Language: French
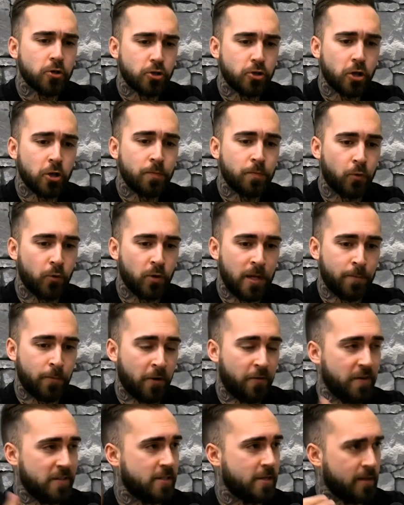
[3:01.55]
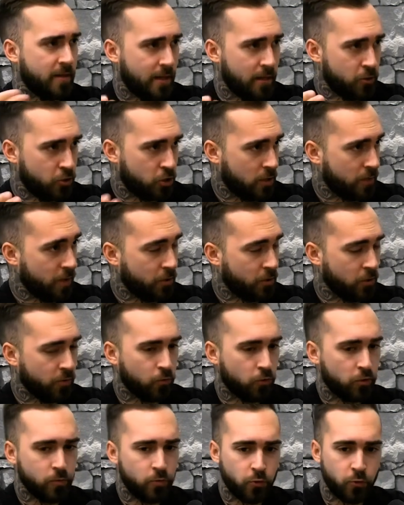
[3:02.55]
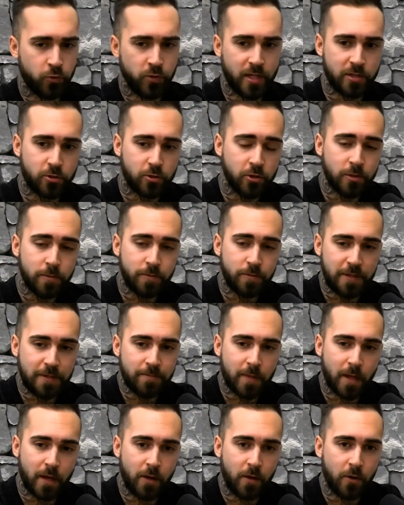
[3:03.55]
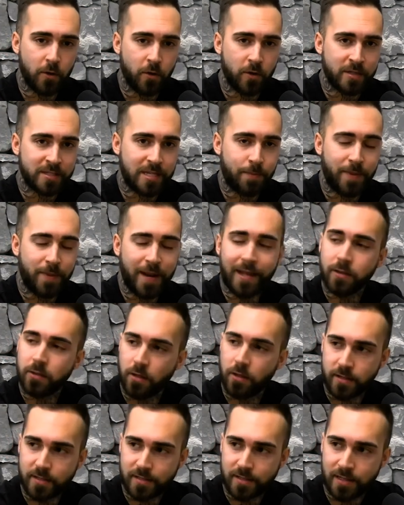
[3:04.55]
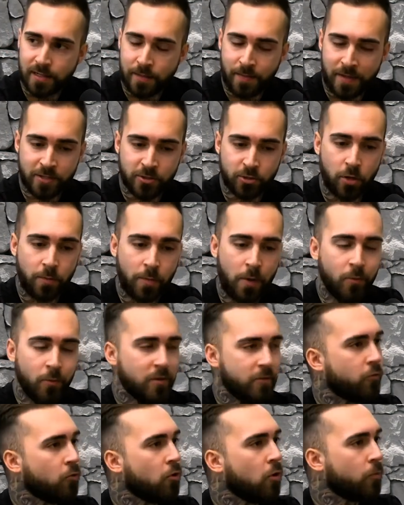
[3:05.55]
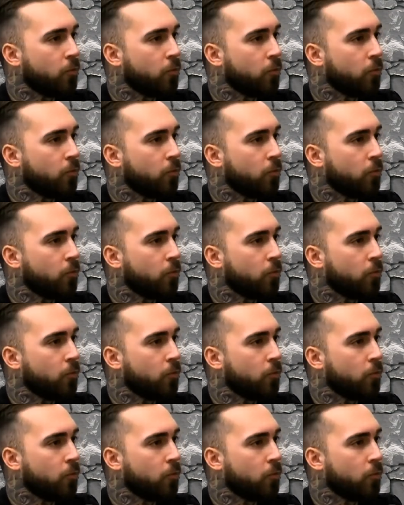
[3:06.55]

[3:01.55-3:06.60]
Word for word: ordres pour les professionnels, justement, qui ont beaucoup, beaucoup d'études. Puis c'est plate de le dire, mais c'est un monde, des fois, un peu